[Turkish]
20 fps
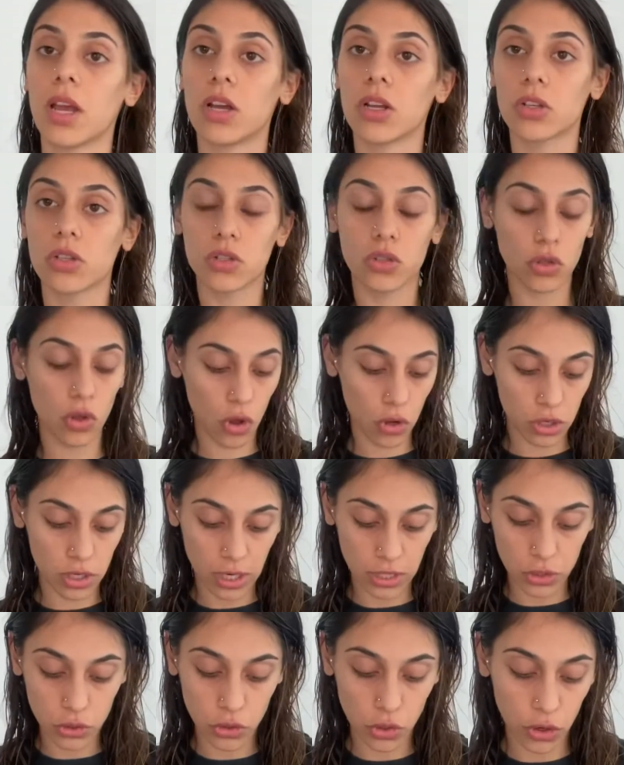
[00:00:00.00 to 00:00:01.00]

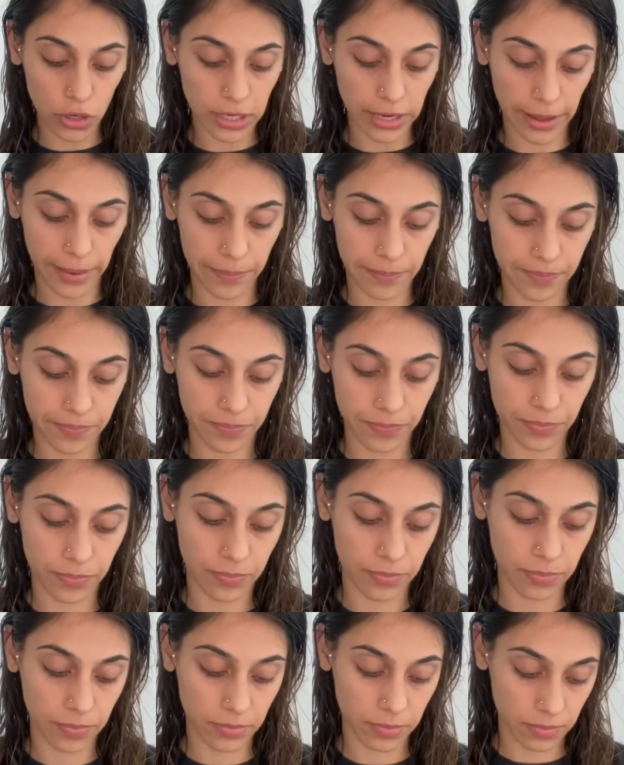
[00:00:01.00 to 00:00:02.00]
Sonra şöyle
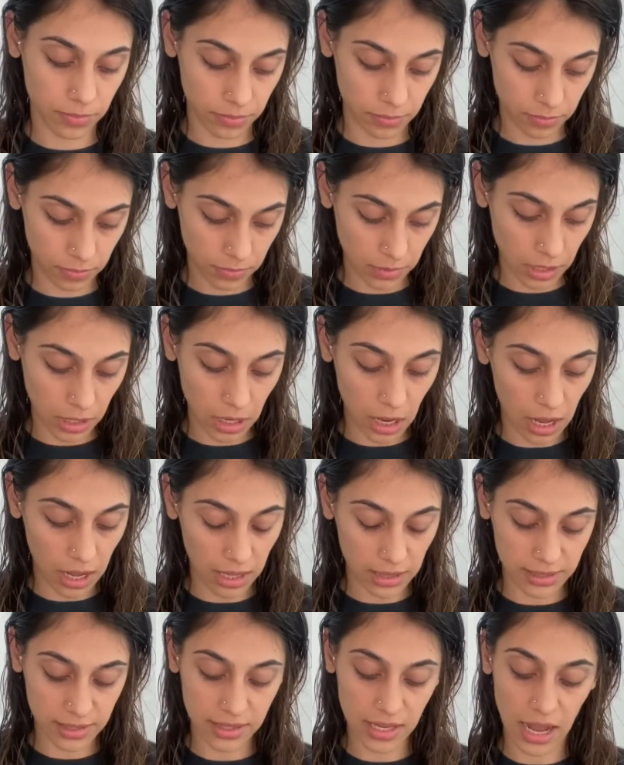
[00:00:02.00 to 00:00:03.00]

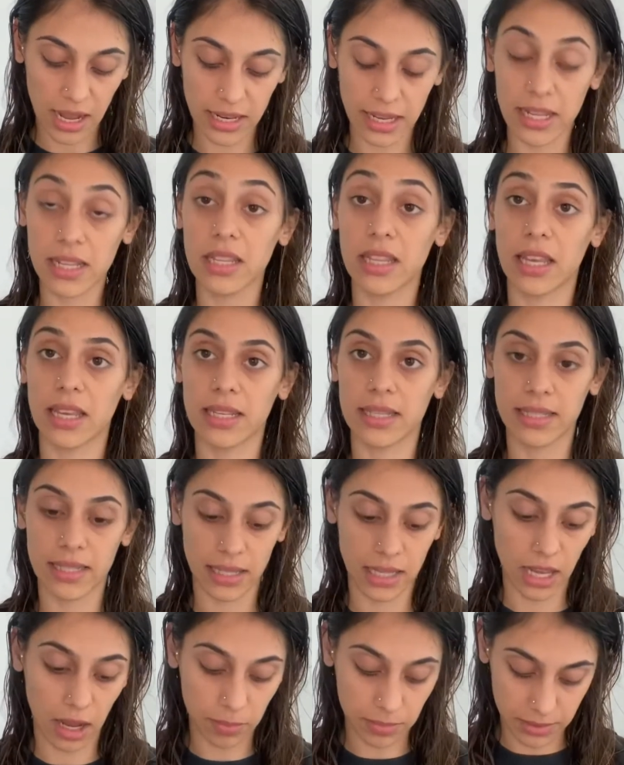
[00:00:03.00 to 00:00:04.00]
6 taneydi de
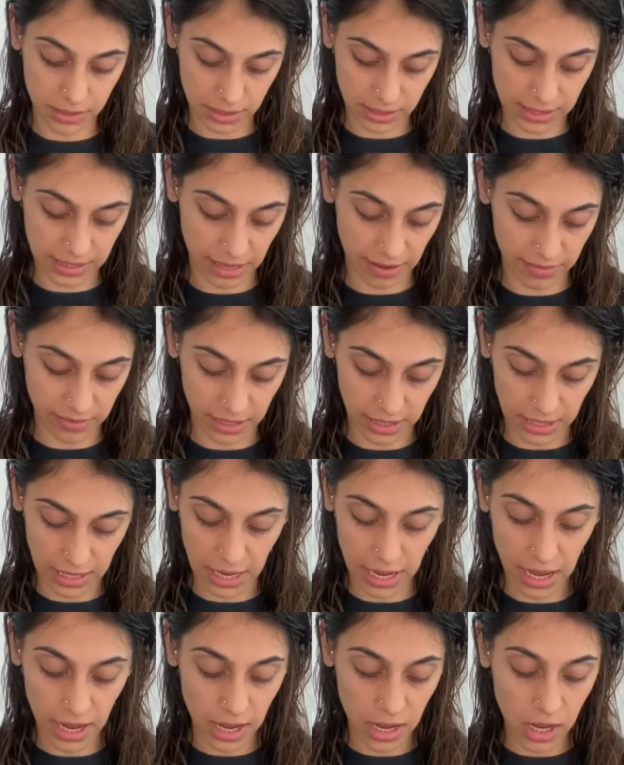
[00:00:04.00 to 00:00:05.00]
ikisini yaptık
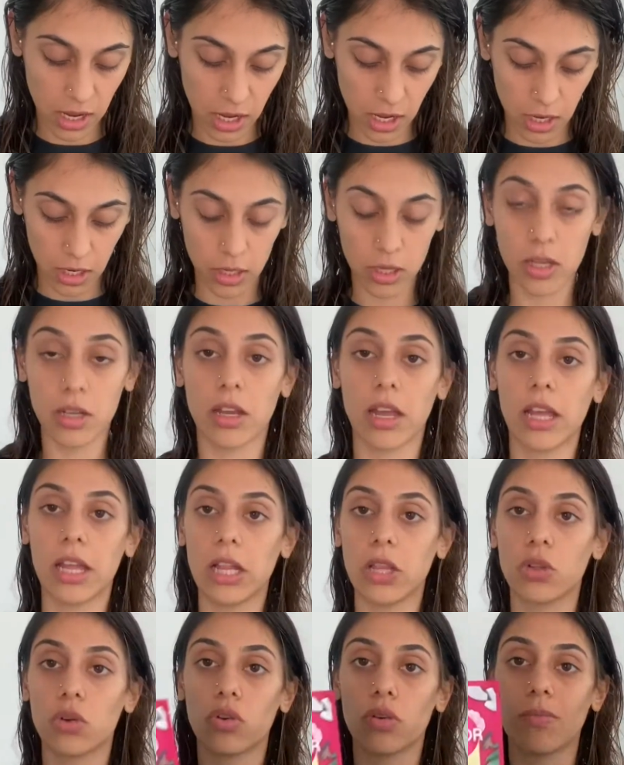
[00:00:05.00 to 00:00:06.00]
sevgiyle.
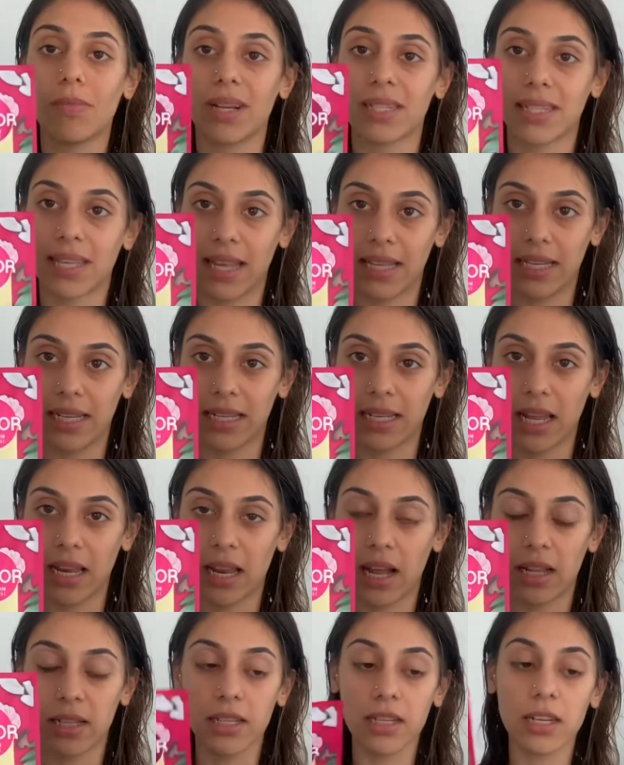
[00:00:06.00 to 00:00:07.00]
Eldor'un maskelerinden
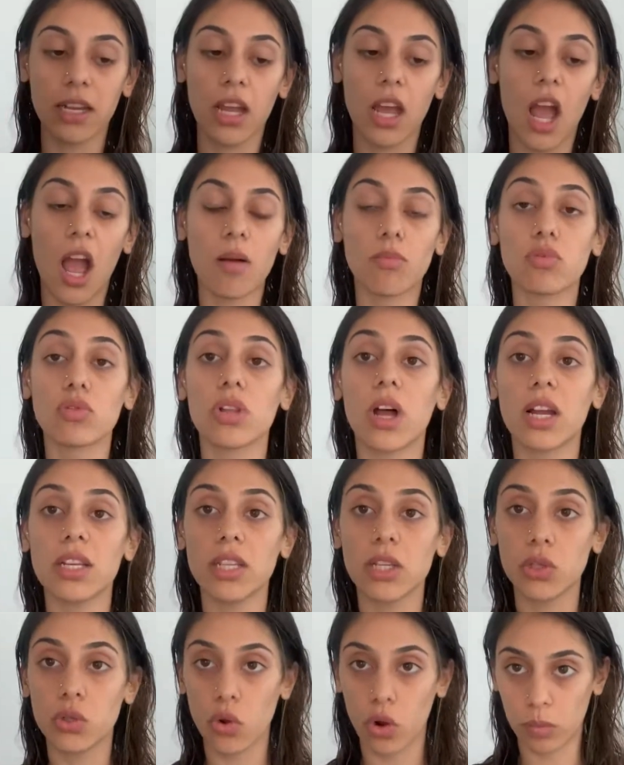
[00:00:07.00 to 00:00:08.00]
aldık.
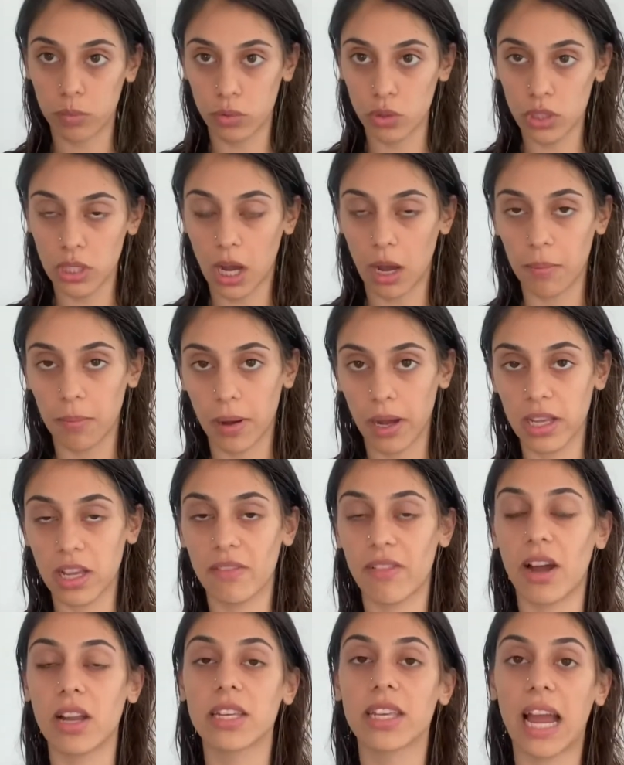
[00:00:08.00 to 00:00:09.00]
Bunlarda çok büyük
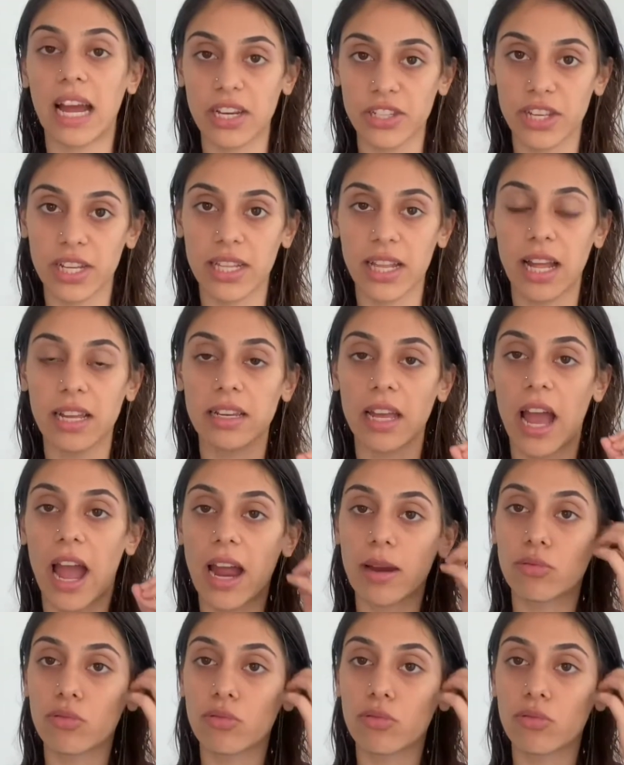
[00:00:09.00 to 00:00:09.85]
kampanya var. Gerçekten eğer